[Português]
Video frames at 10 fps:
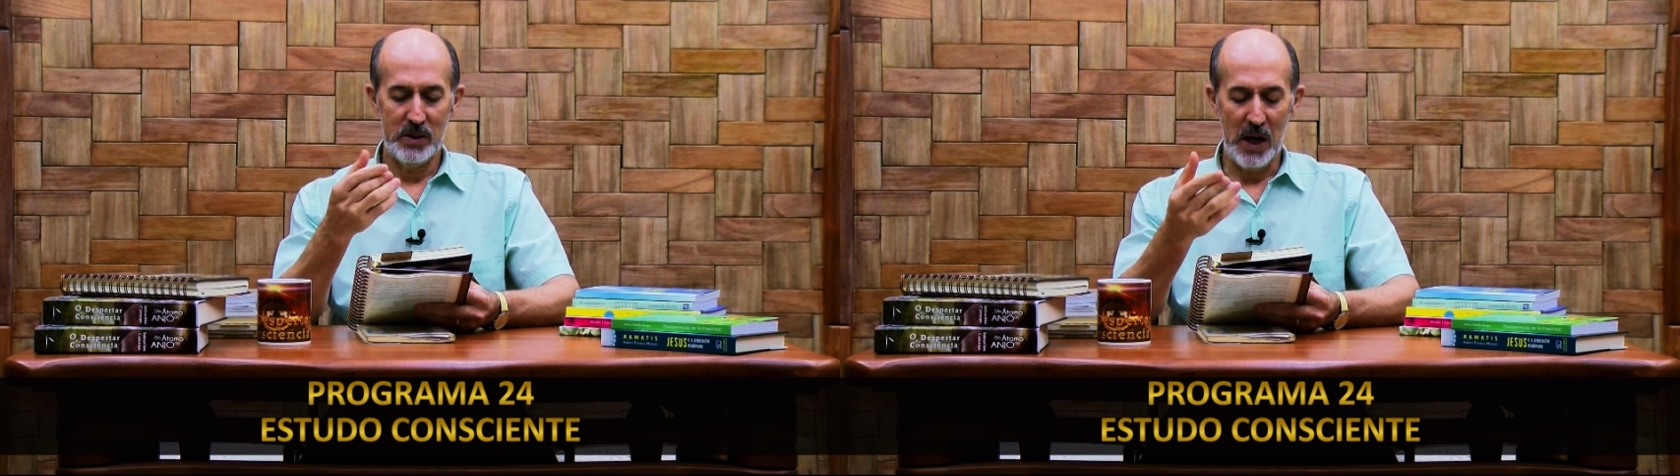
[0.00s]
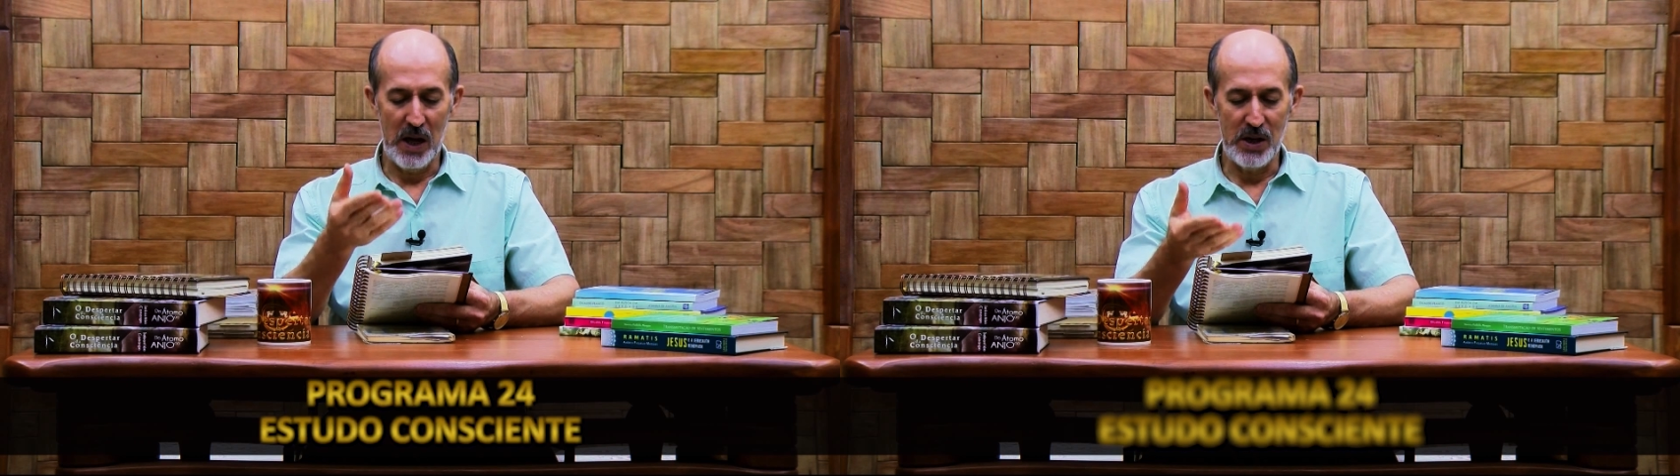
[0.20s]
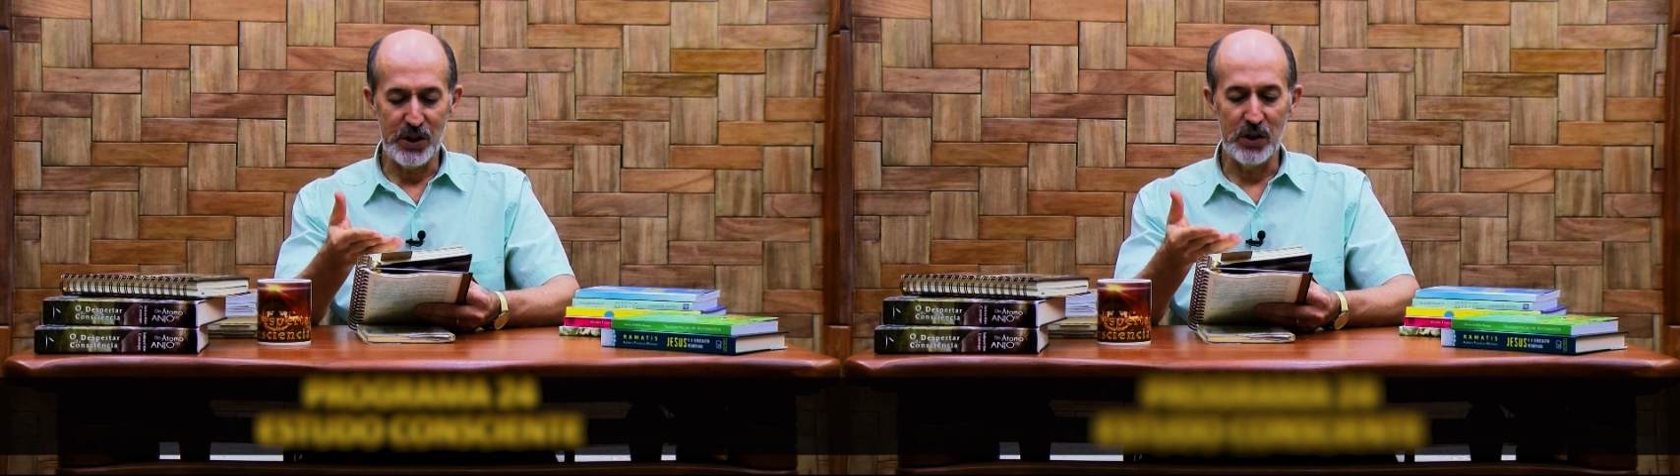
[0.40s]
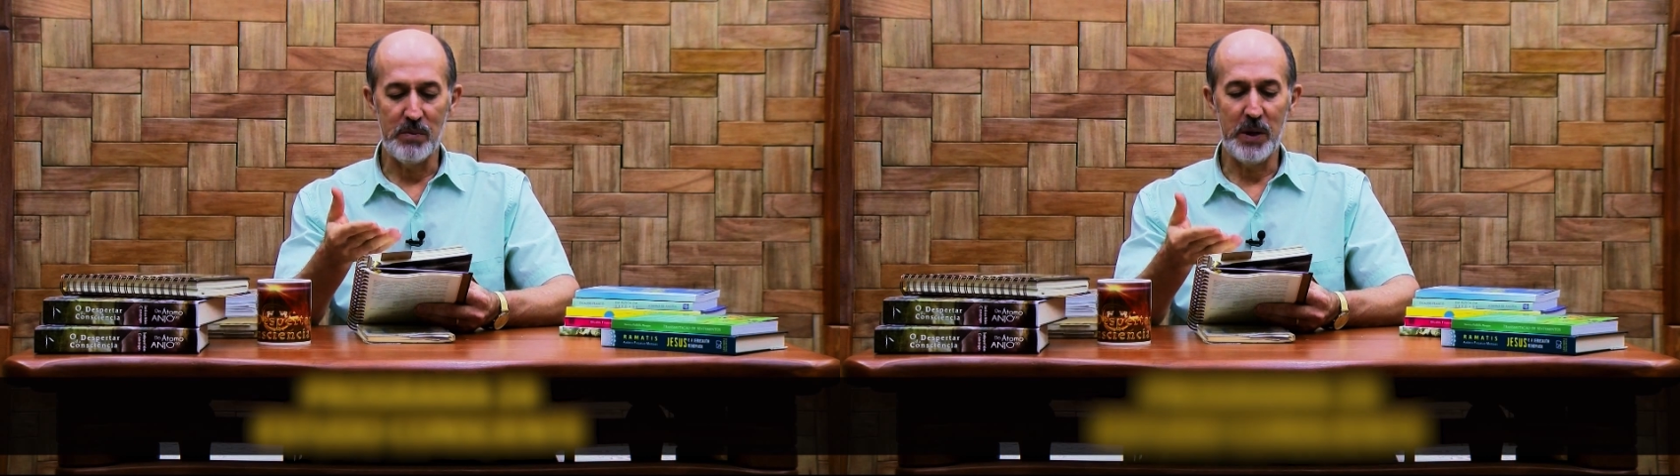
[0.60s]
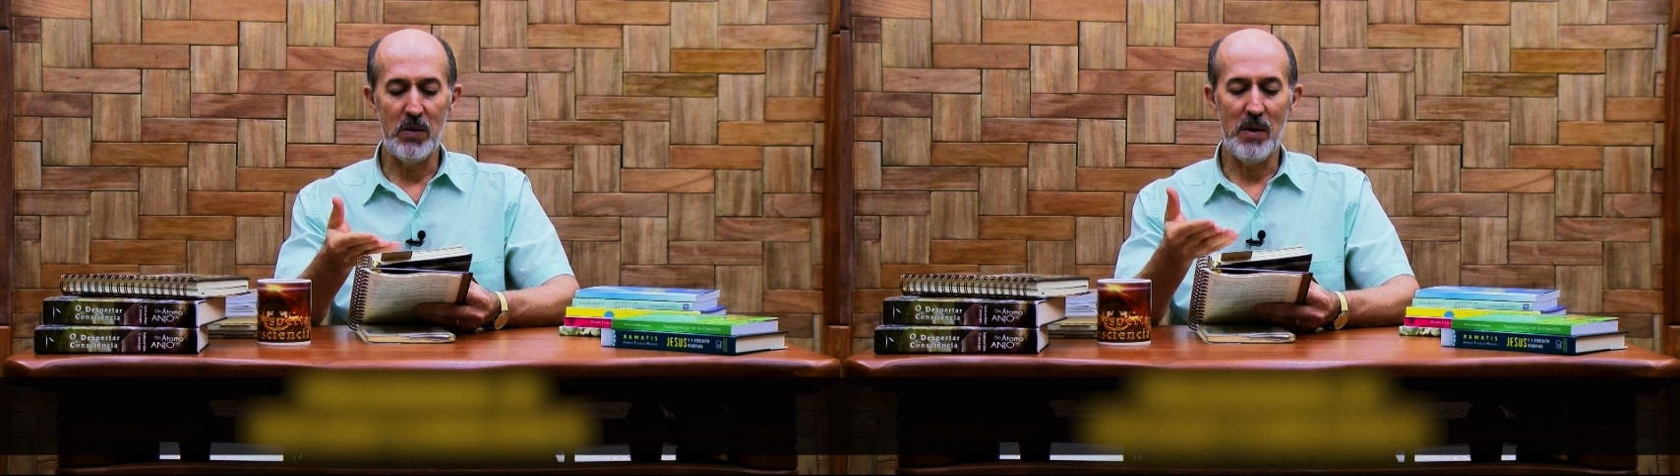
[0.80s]
que é regido
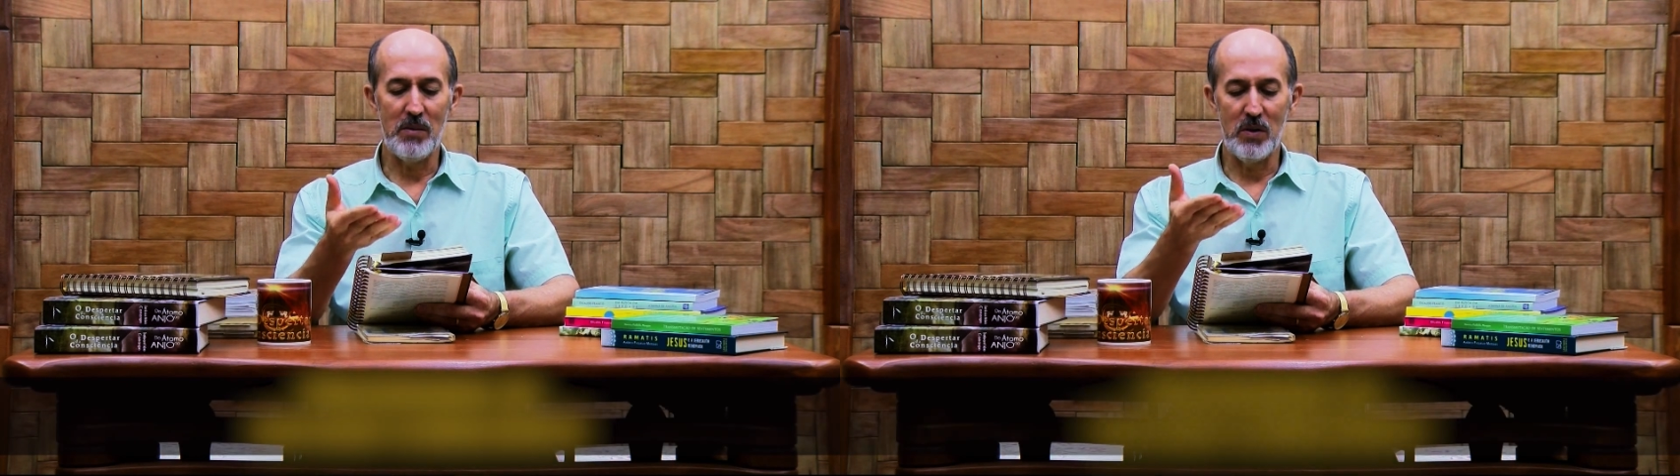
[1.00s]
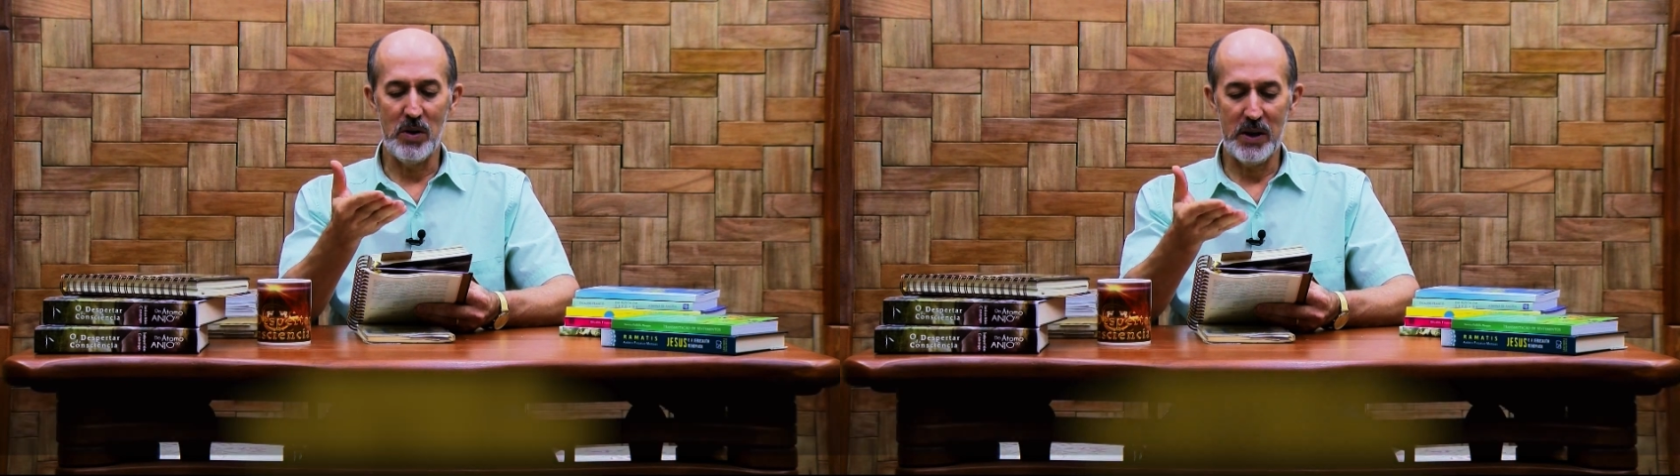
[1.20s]
pelo amor,